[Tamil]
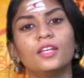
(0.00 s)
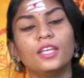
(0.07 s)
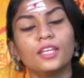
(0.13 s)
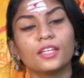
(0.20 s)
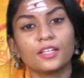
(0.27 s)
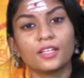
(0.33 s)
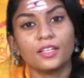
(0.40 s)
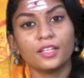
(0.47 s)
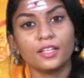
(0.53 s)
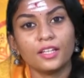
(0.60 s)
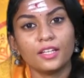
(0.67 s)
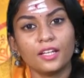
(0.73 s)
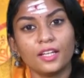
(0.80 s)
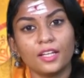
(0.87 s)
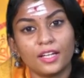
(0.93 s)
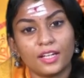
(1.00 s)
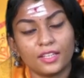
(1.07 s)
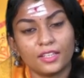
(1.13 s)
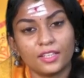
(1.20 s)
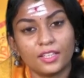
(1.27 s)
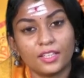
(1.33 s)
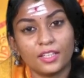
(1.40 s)
நீங்க இருக்கிற
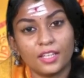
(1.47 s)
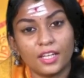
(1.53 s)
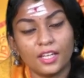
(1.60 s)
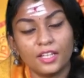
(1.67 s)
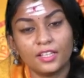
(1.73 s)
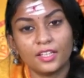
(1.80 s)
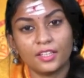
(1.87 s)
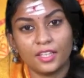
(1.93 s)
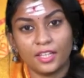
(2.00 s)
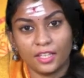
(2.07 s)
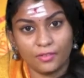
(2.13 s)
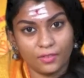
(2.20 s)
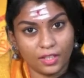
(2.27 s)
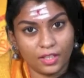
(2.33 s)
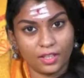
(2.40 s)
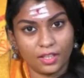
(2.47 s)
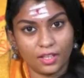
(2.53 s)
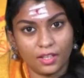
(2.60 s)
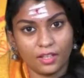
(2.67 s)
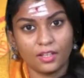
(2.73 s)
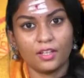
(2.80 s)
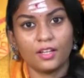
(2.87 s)
இடத்துக்கு ஏழ்ற தேடி வருதா
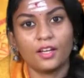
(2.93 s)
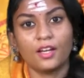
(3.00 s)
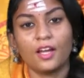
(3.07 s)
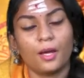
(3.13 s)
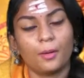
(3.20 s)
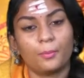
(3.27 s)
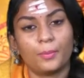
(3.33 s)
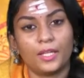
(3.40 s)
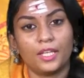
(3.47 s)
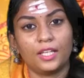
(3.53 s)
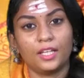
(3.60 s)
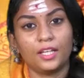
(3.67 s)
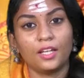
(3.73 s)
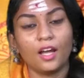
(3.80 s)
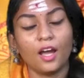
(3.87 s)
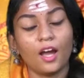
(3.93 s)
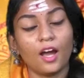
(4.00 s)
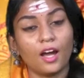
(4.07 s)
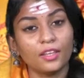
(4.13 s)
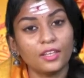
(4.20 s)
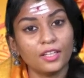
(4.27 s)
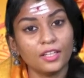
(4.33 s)
அப்படி இல்லைன்னா
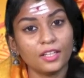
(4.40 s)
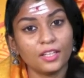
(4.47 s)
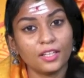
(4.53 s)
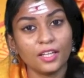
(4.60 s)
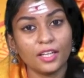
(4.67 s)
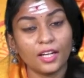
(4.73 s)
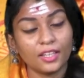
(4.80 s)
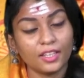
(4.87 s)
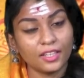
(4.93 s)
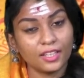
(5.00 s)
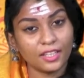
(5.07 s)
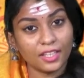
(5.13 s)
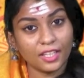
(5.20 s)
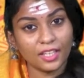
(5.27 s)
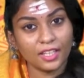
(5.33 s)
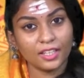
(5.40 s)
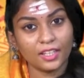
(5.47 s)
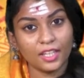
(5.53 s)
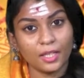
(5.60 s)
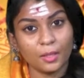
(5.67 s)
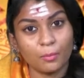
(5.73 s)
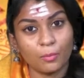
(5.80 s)
அது இருக்கிற இடத்துக்கு நீங்க
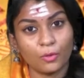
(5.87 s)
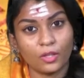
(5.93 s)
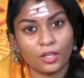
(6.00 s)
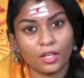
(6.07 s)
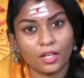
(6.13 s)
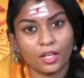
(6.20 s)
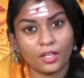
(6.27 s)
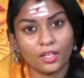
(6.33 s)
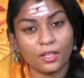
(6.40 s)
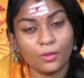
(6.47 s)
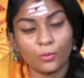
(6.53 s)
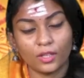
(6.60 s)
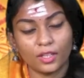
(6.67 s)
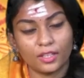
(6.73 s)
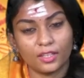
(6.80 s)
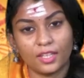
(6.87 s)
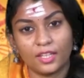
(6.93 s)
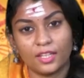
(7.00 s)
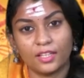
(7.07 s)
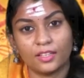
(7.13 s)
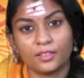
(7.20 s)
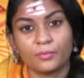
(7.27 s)
தேடி போறீங்களானே உங்களுக்கு
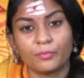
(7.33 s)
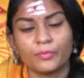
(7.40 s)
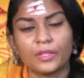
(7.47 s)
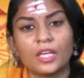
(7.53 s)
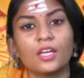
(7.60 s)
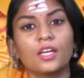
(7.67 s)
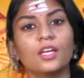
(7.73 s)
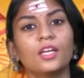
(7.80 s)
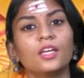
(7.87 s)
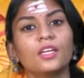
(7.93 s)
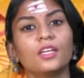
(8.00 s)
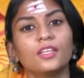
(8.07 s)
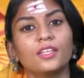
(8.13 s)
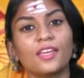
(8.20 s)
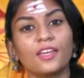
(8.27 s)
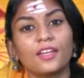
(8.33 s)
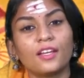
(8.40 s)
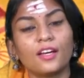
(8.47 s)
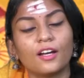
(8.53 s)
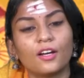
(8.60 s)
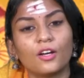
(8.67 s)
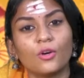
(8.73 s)
தெரியாது
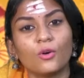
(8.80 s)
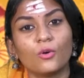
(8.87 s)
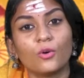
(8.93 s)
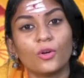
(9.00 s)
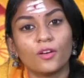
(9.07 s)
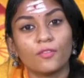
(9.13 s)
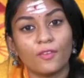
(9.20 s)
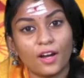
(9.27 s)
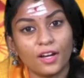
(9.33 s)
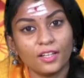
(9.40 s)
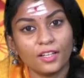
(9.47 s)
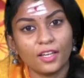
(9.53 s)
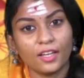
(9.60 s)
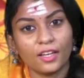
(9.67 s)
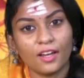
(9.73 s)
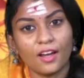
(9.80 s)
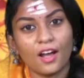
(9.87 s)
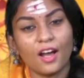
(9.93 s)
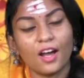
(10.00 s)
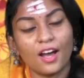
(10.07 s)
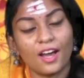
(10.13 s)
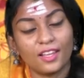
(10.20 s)
ஏன்னா உங்க வாழ்க்கை
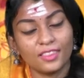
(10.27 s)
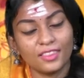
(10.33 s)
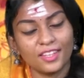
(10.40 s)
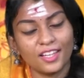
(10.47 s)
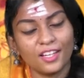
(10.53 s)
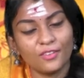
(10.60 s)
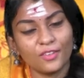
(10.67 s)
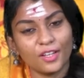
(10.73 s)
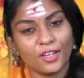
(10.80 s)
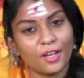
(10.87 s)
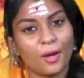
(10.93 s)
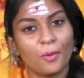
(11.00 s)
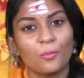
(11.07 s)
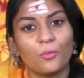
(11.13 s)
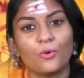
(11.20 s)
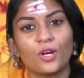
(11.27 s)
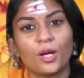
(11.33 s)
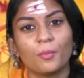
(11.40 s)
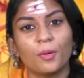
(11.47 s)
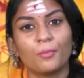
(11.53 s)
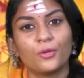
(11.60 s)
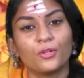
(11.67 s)
அந்த அளவுக்கு
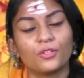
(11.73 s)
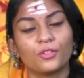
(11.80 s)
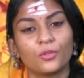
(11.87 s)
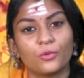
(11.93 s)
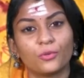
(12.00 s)
அமோகமா போயிட்டு